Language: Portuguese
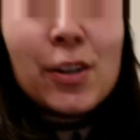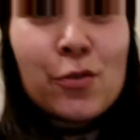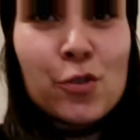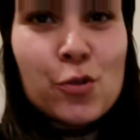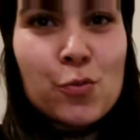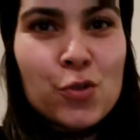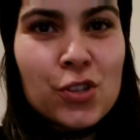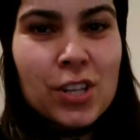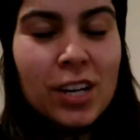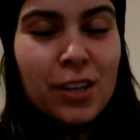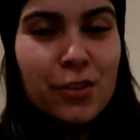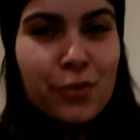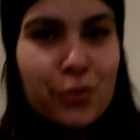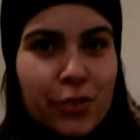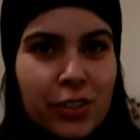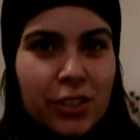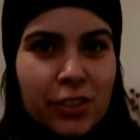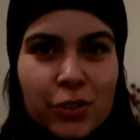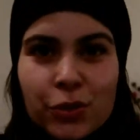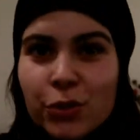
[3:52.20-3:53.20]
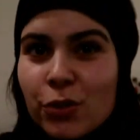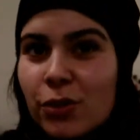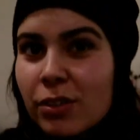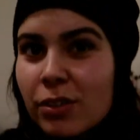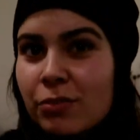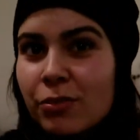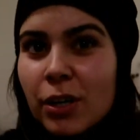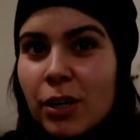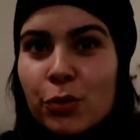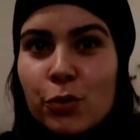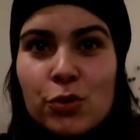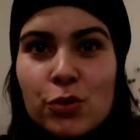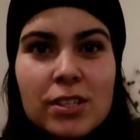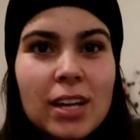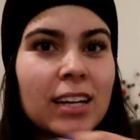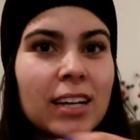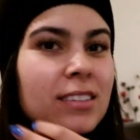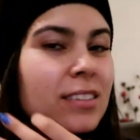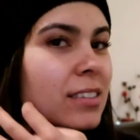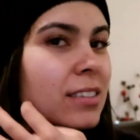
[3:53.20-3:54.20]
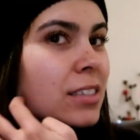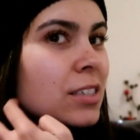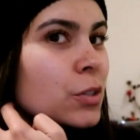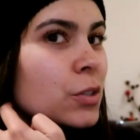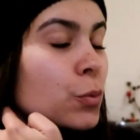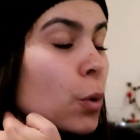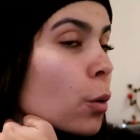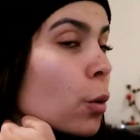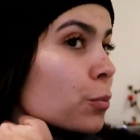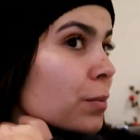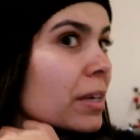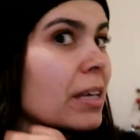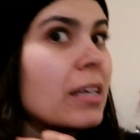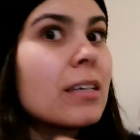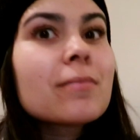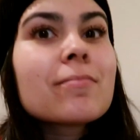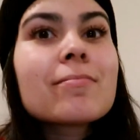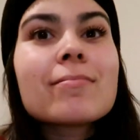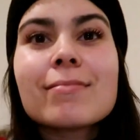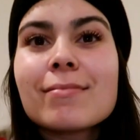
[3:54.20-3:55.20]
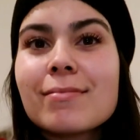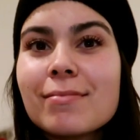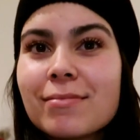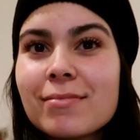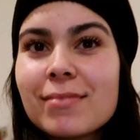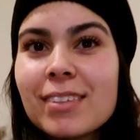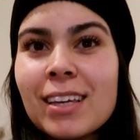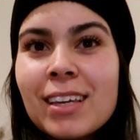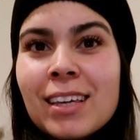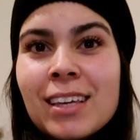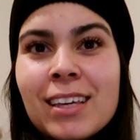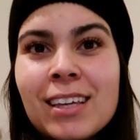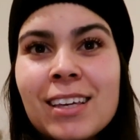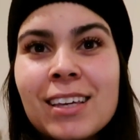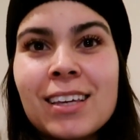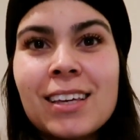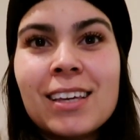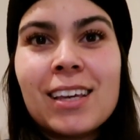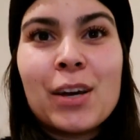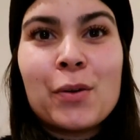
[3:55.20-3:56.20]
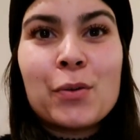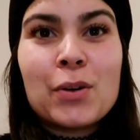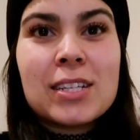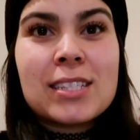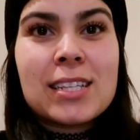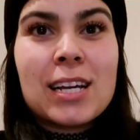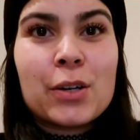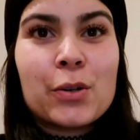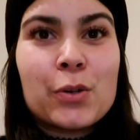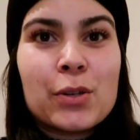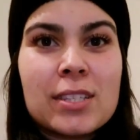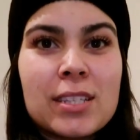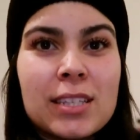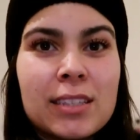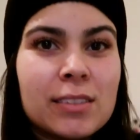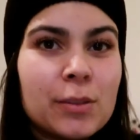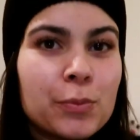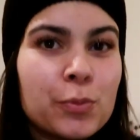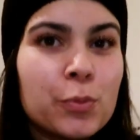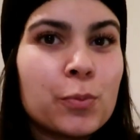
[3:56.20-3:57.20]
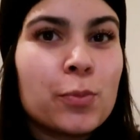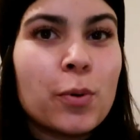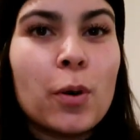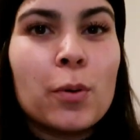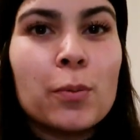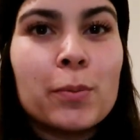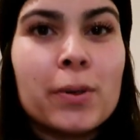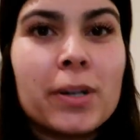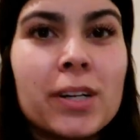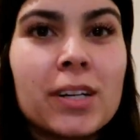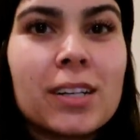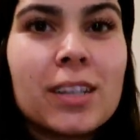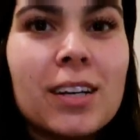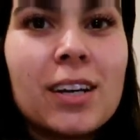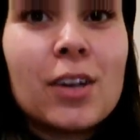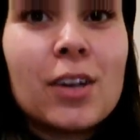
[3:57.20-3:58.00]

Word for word: não vos mostrei em vídeo, veio do site Romi, e é um casaco assim tipo bomber,